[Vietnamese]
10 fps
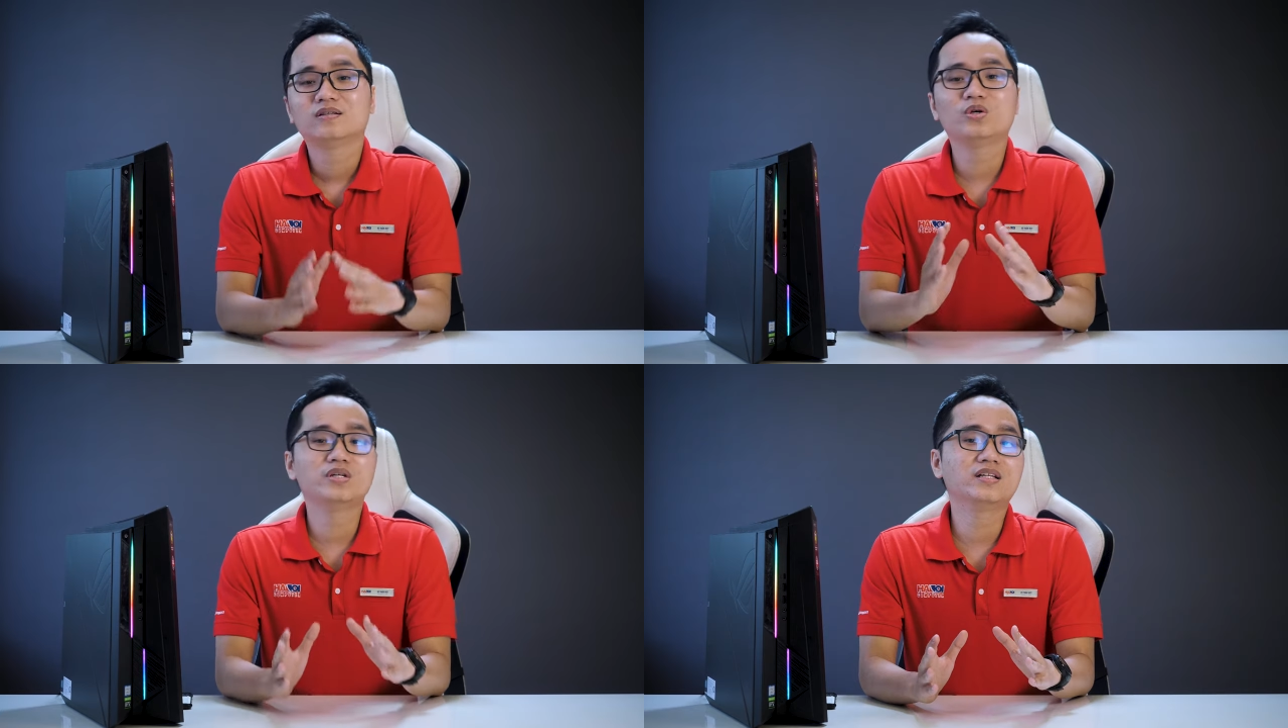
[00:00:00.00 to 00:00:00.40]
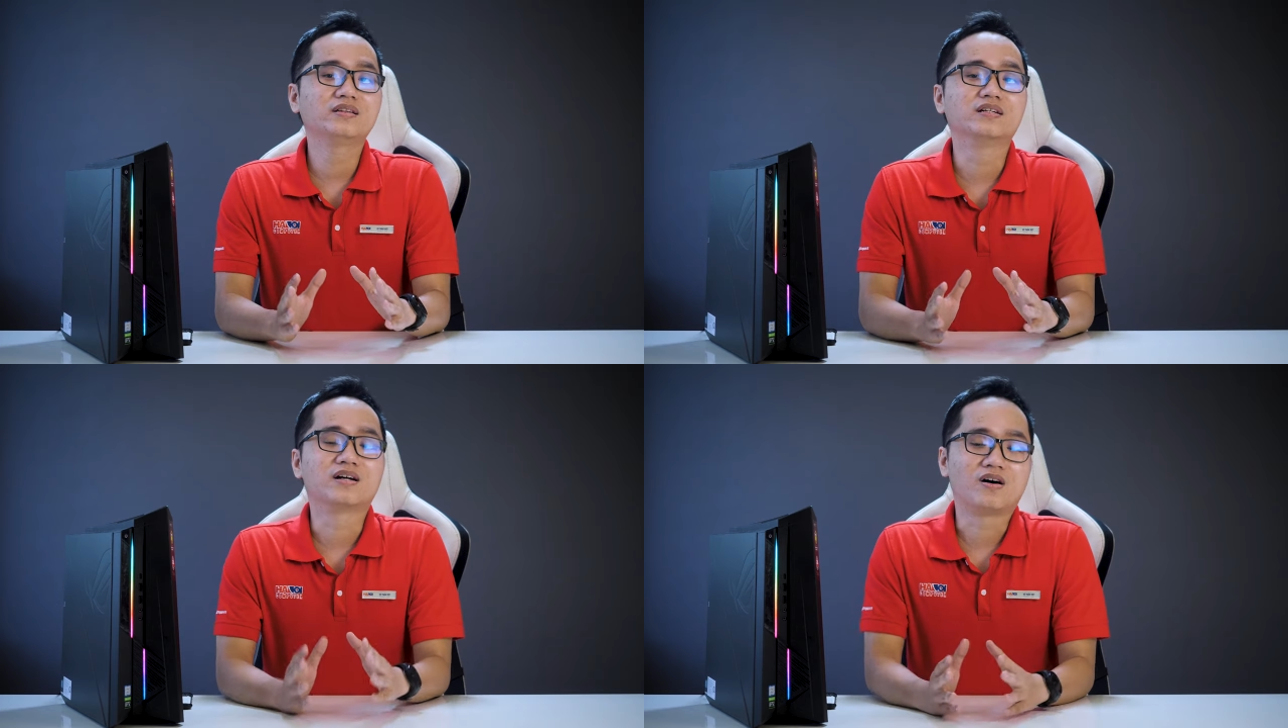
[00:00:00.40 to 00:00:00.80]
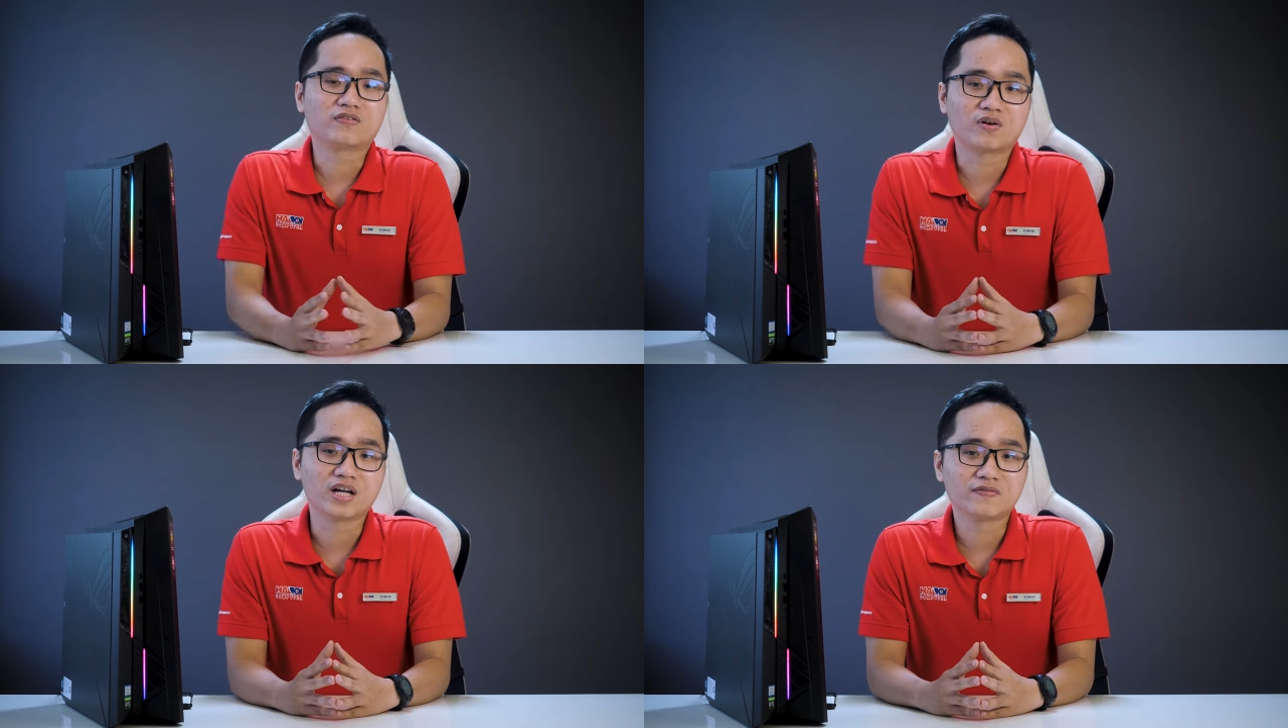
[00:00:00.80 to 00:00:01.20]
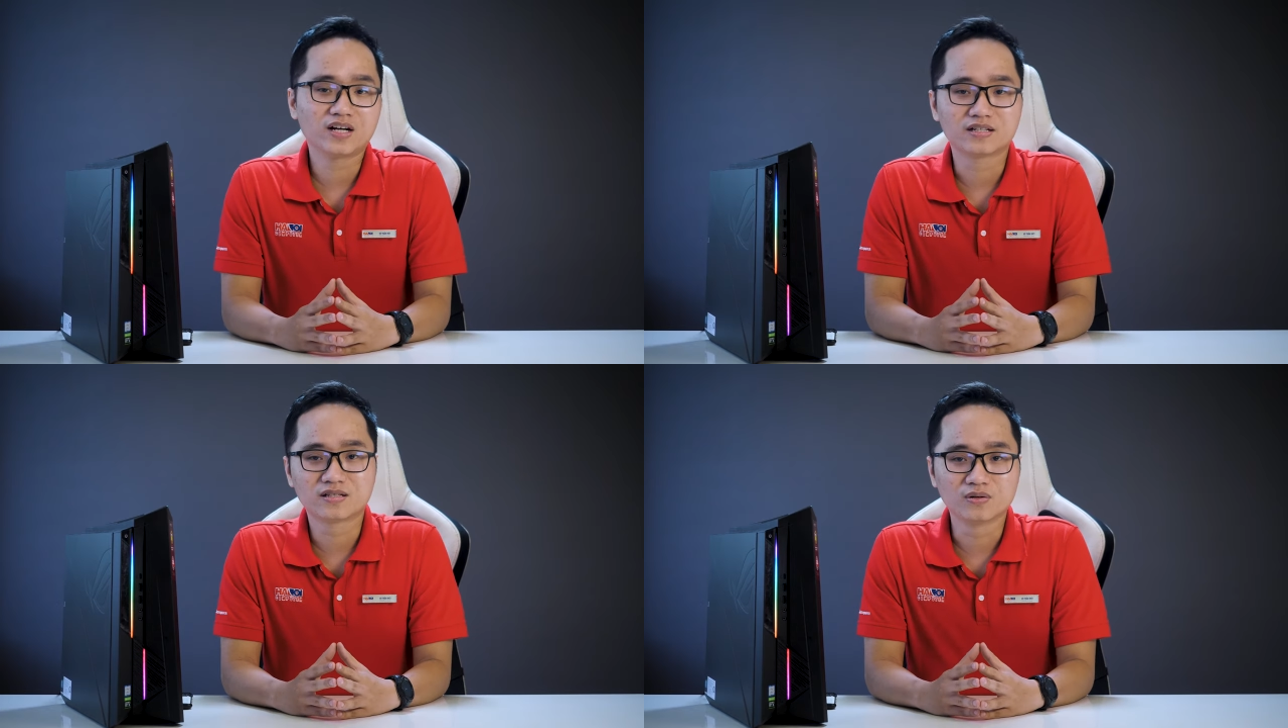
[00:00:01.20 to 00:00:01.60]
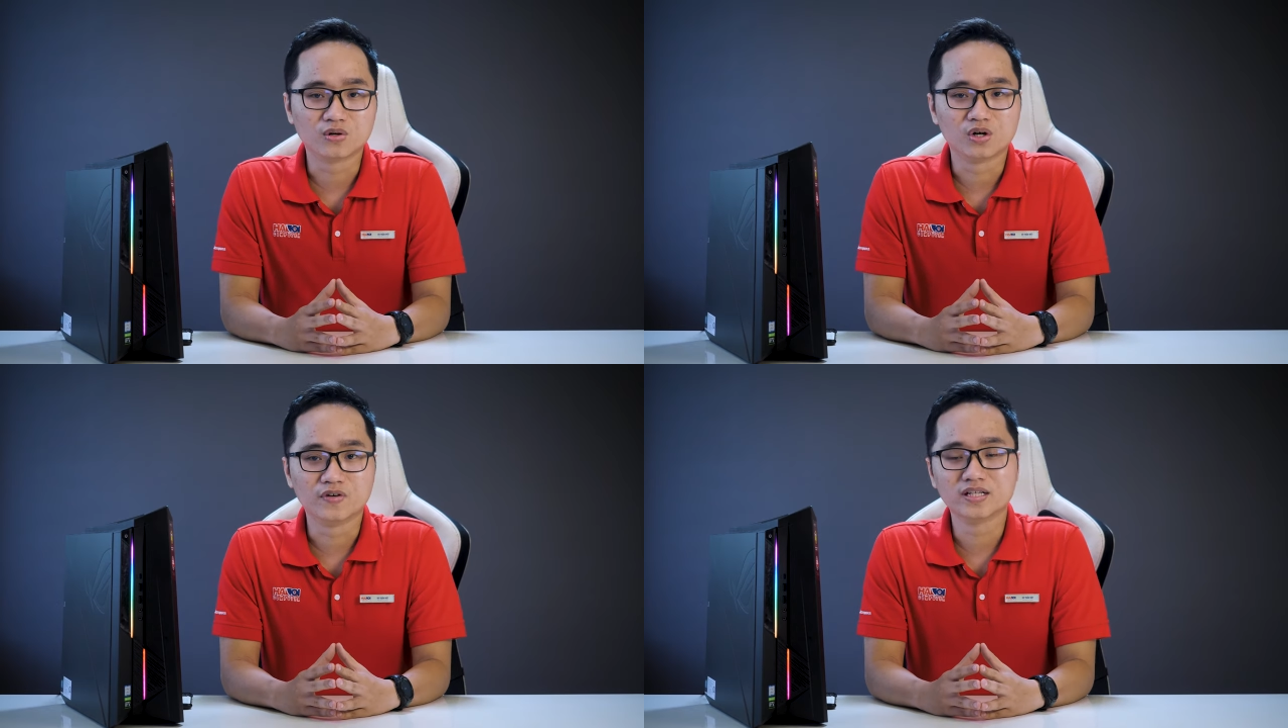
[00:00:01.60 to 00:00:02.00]
Tuy nhiên, từng đó có lẽ vẫn là chưa đủ
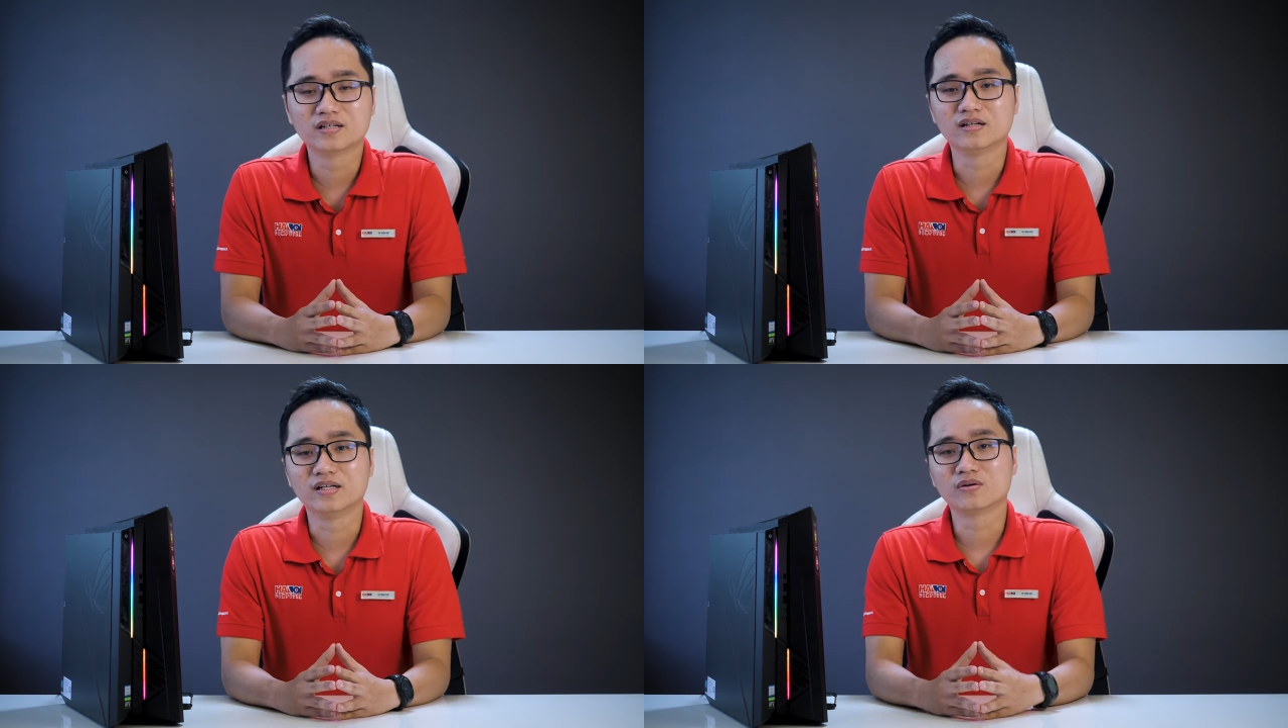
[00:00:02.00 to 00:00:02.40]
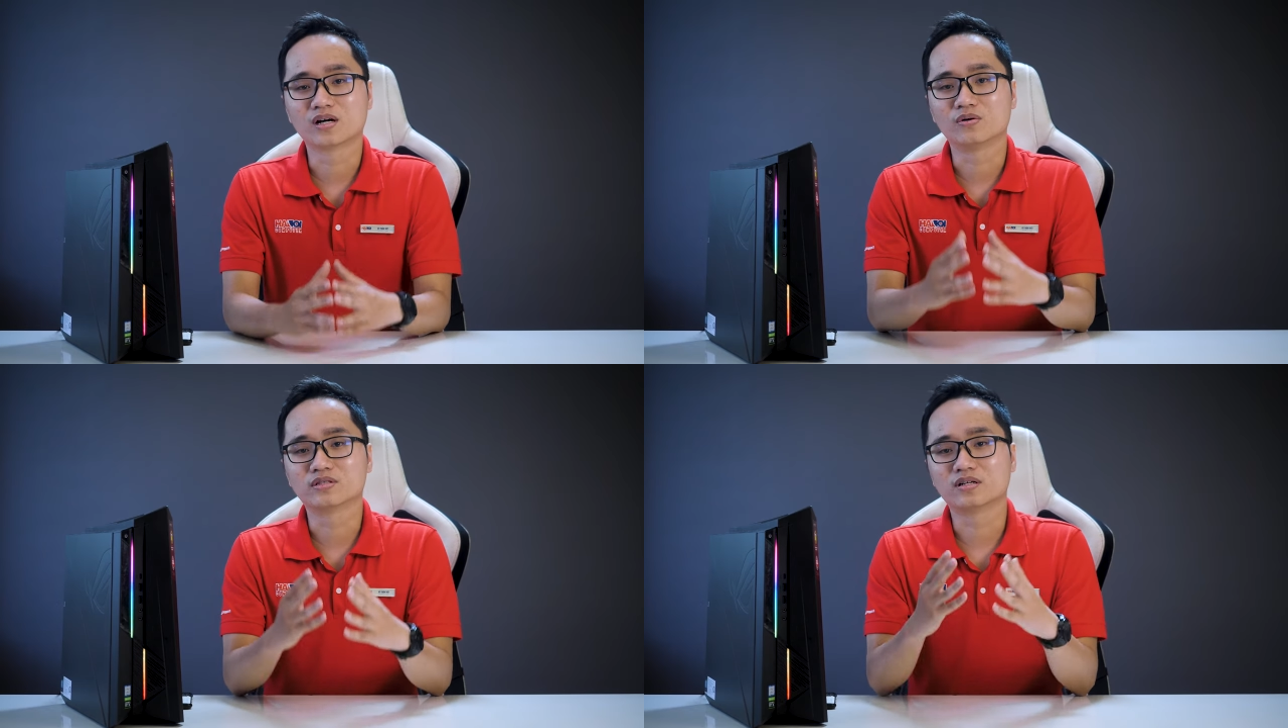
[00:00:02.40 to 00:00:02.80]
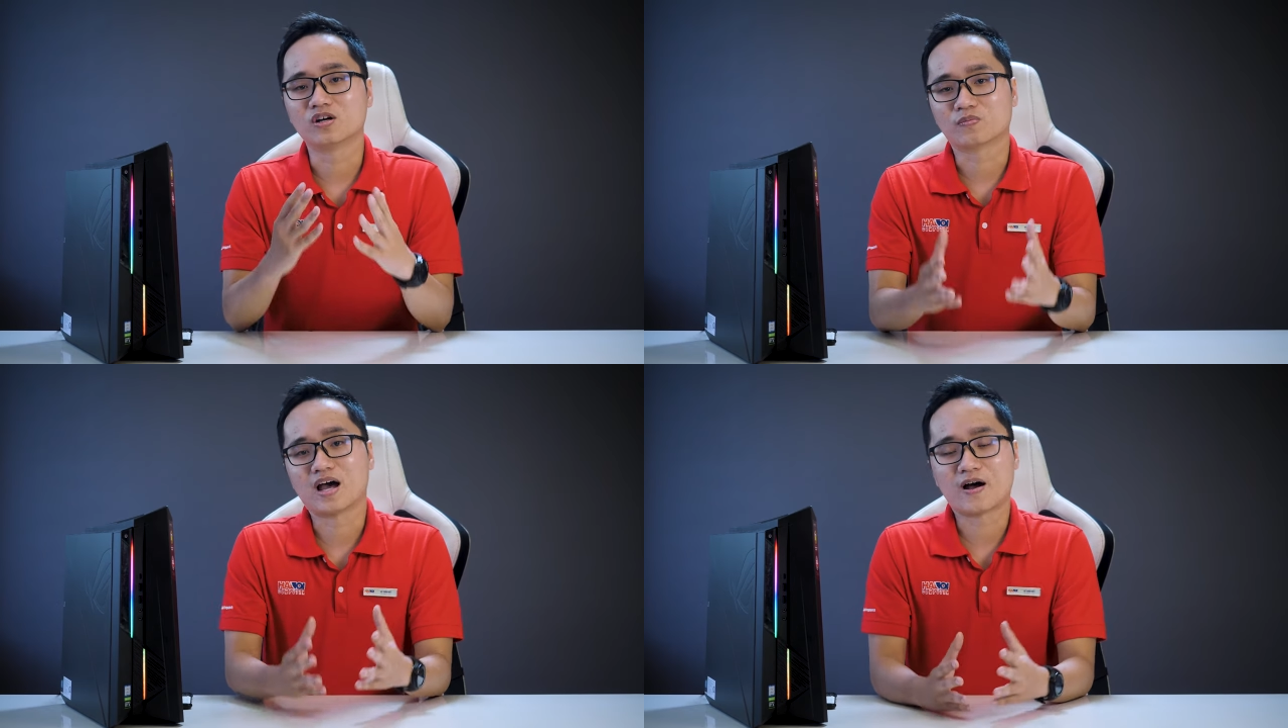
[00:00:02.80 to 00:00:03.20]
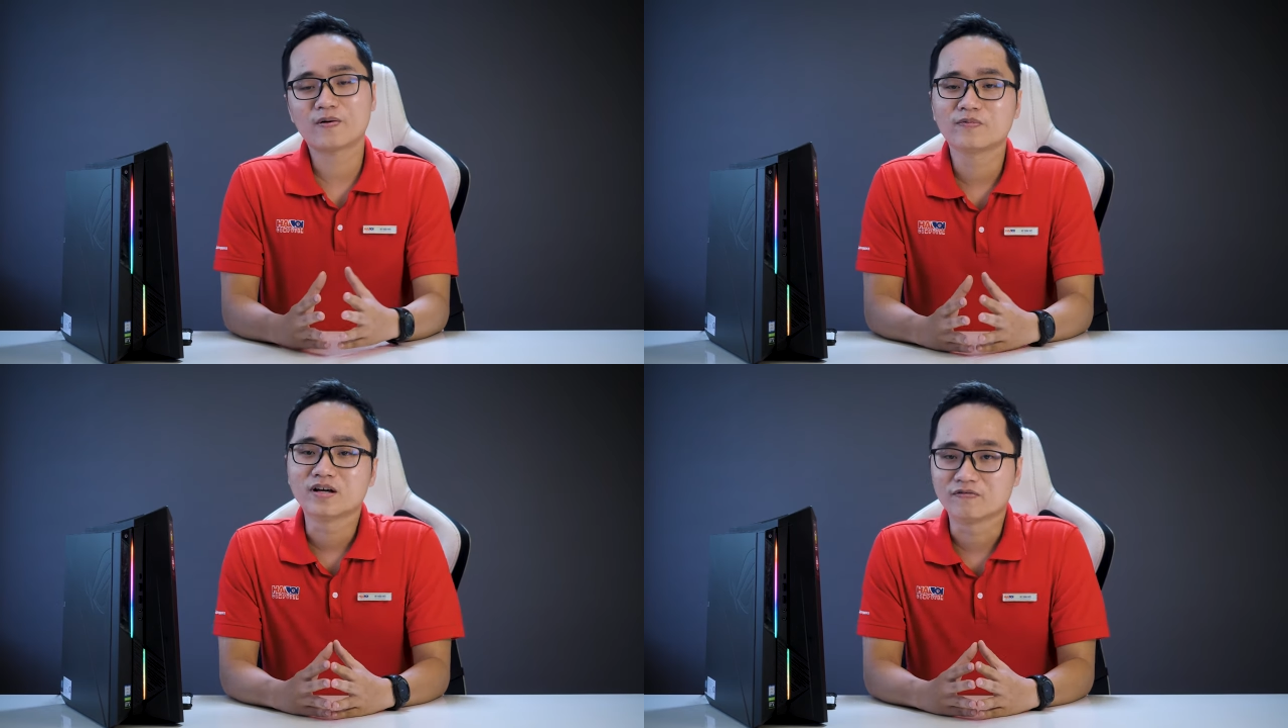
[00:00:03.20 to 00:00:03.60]
đối với những người yêu cầu sự độc đáo.